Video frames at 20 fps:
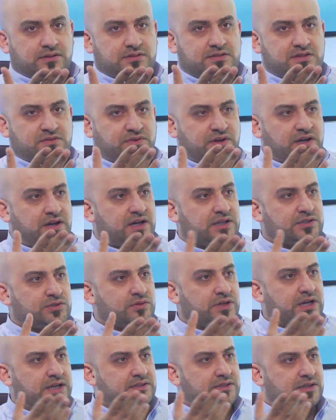لصفا هادي
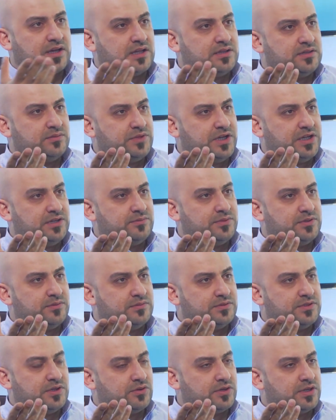وقاعد يقدم يعني
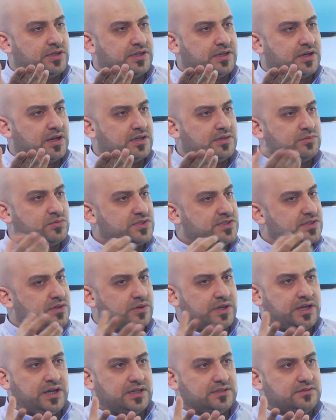بالدوري الايراني
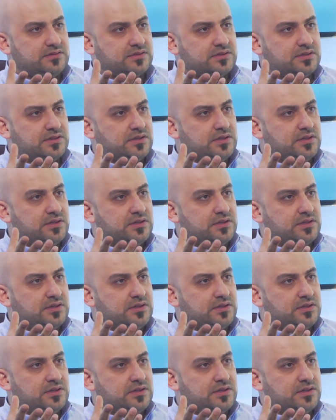مستويات